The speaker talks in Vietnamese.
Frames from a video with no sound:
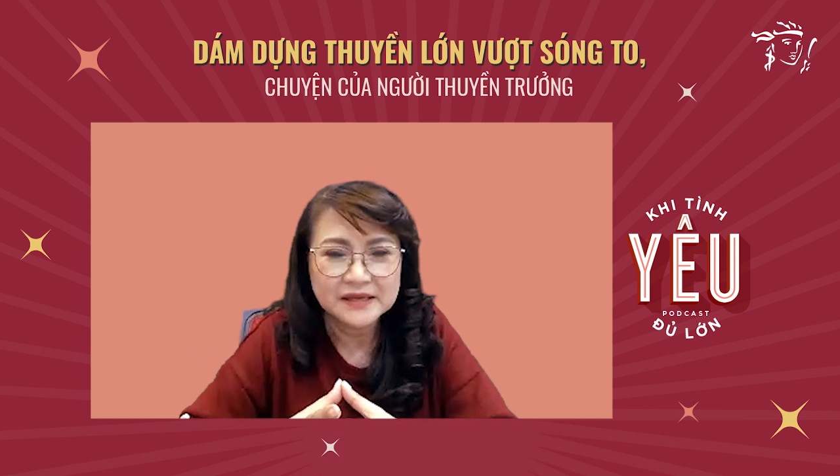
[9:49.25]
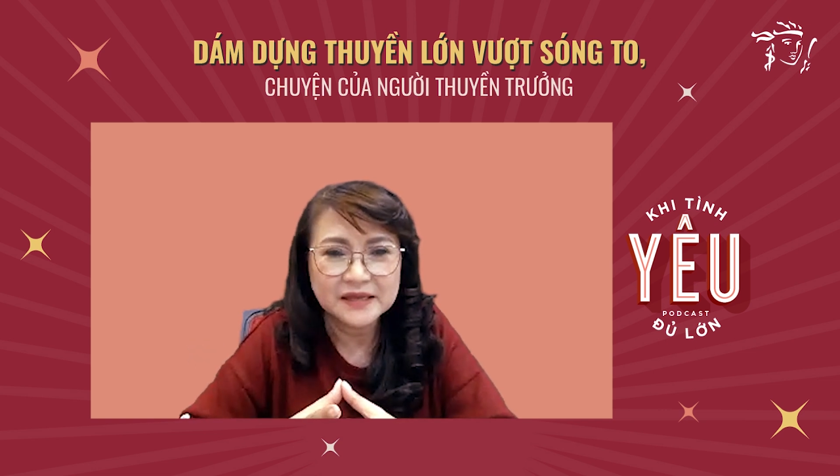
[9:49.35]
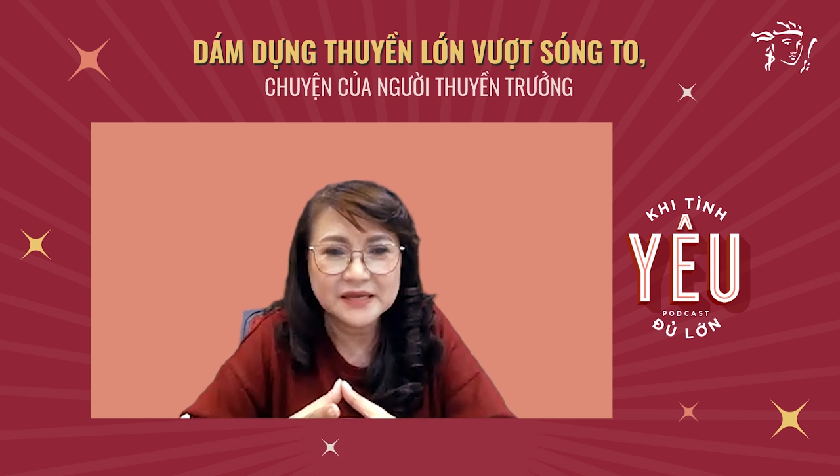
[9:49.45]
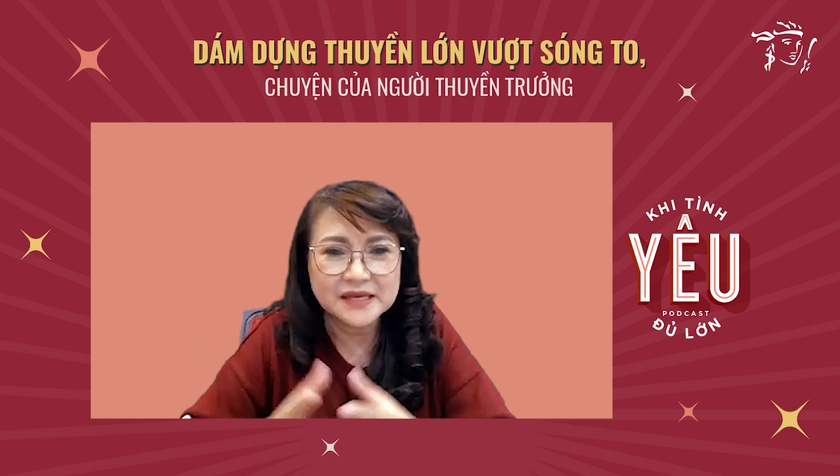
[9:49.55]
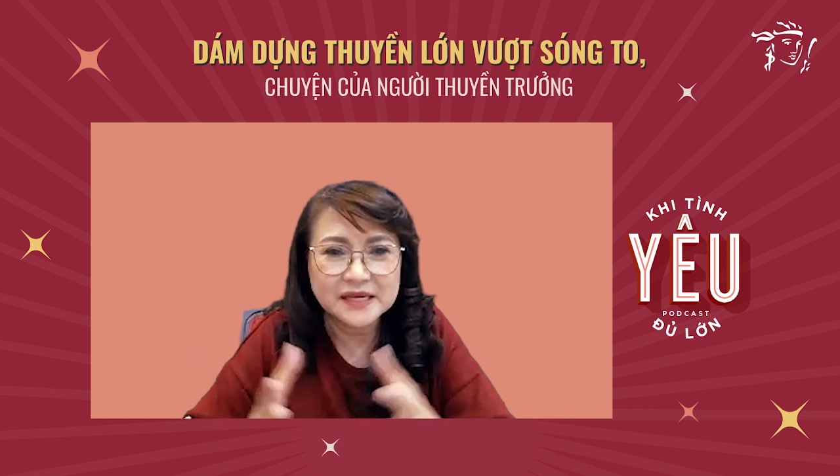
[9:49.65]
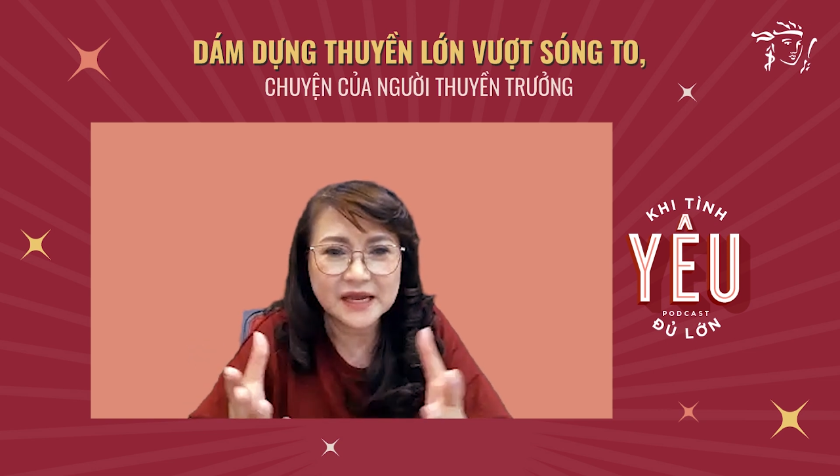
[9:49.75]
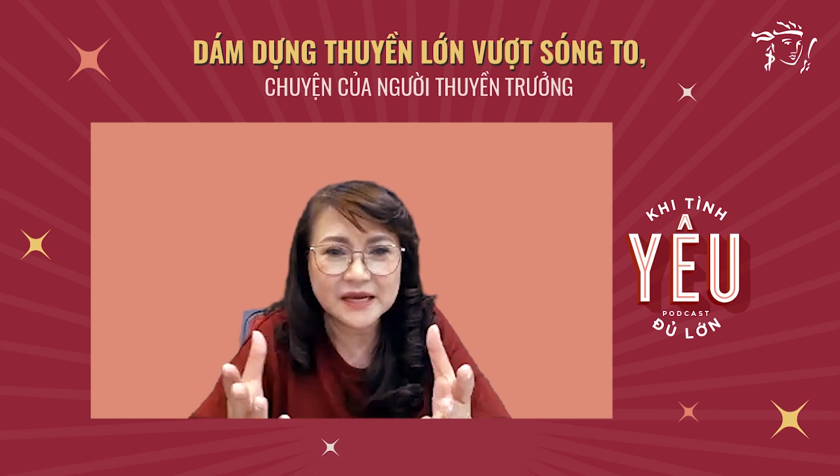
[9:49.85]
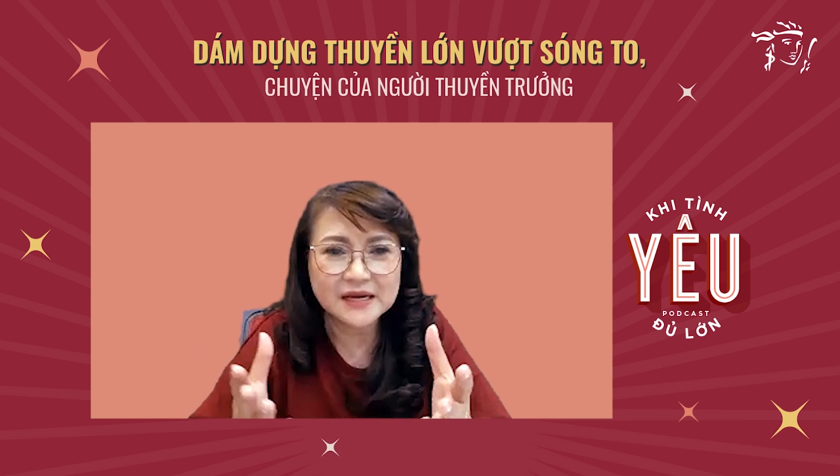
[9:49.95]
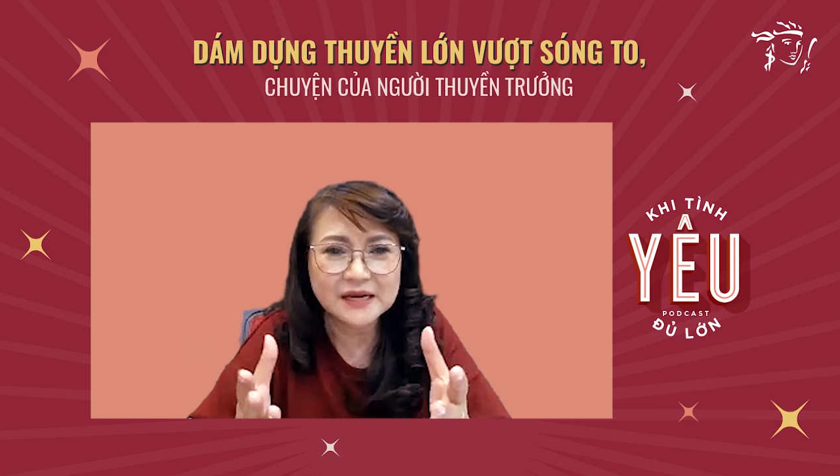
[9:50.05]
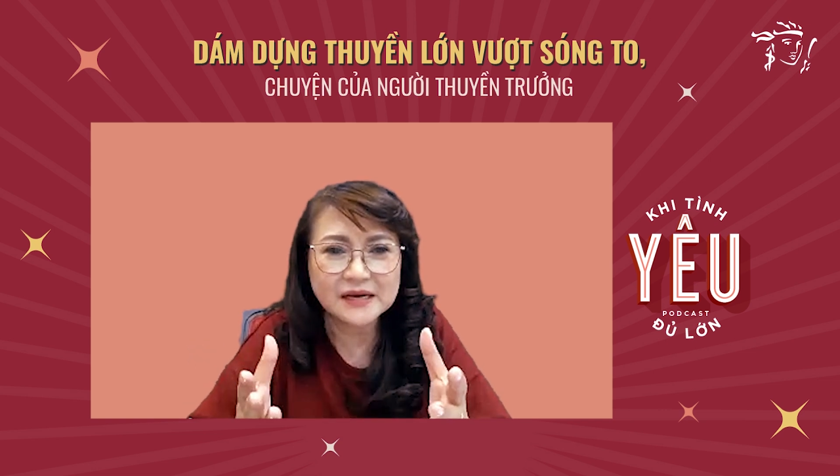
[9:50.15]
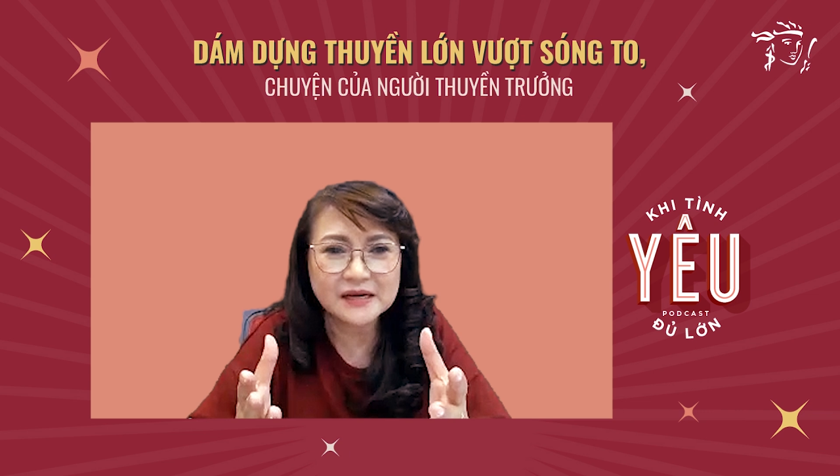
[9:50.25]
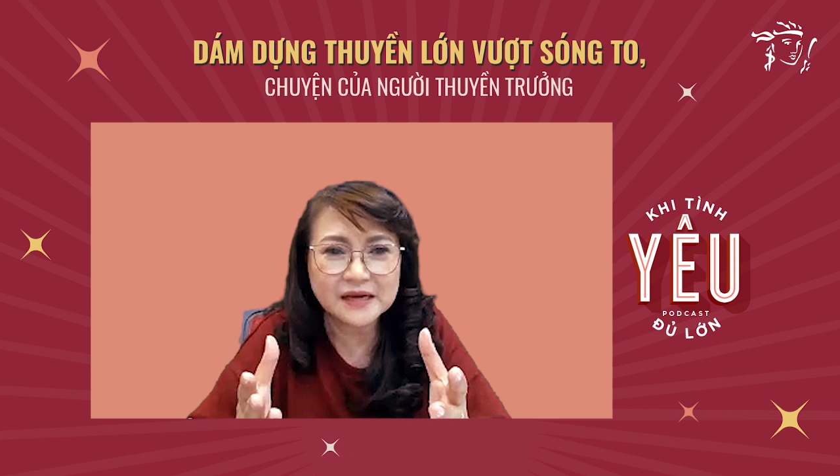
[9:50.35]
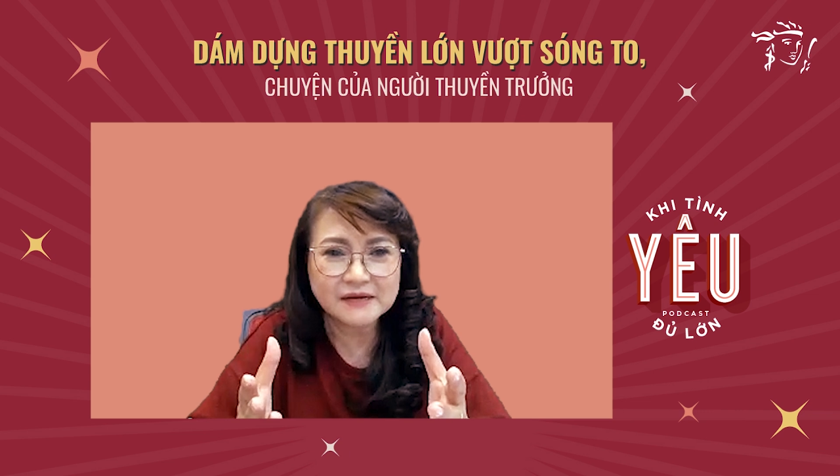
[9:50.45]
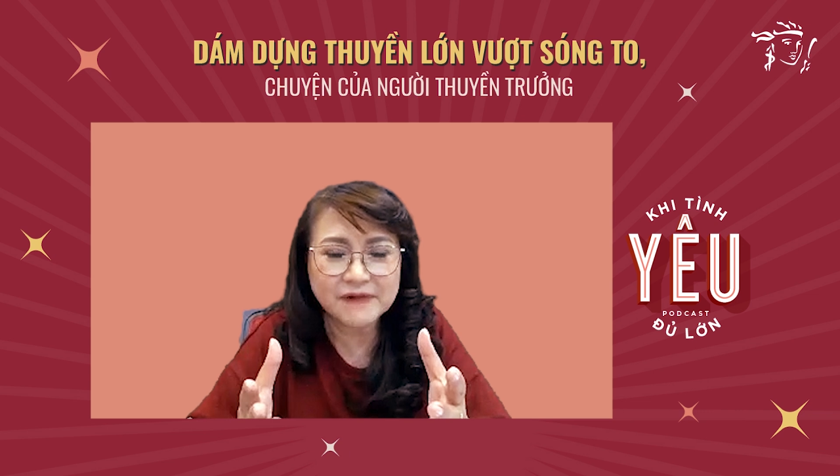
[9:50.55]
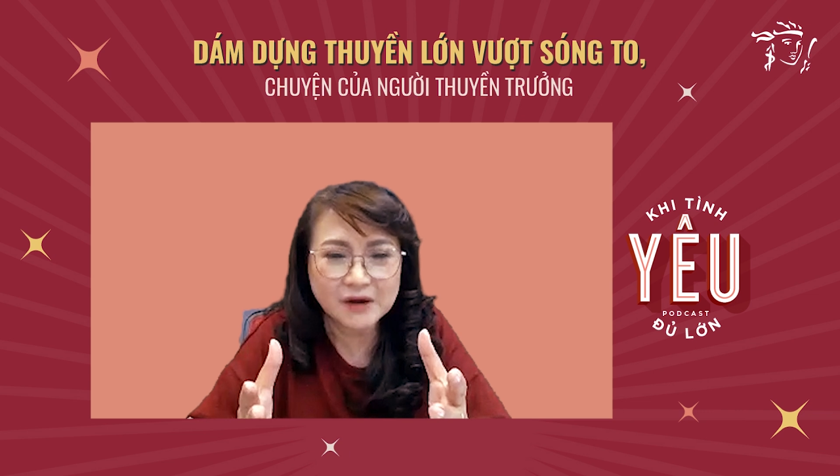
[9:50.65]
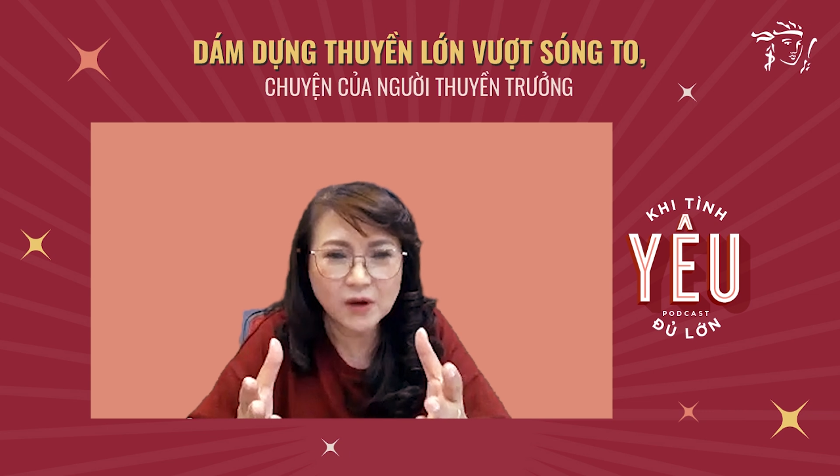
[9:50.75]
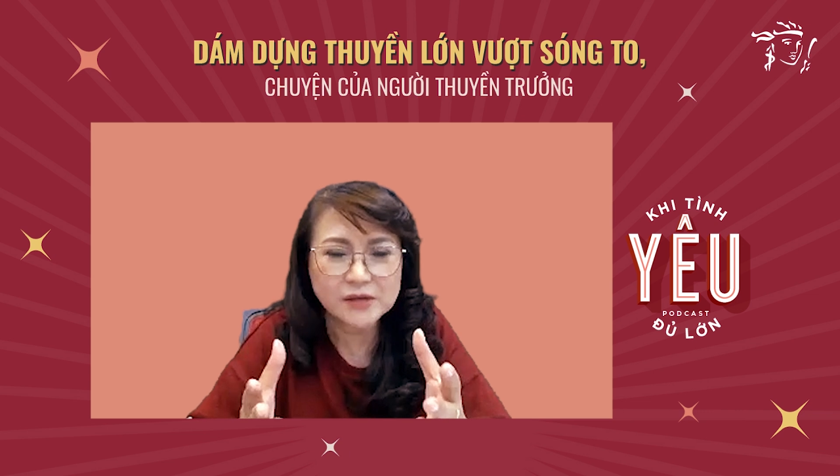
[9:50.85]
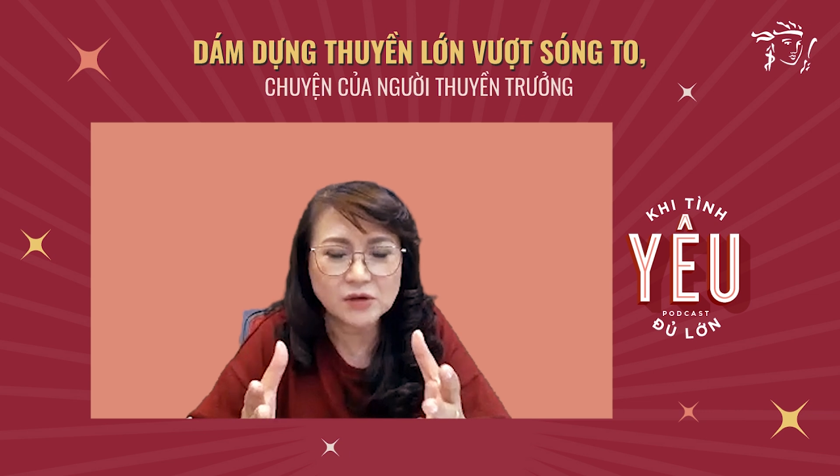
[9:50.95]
thì chị thấy cái văn hóa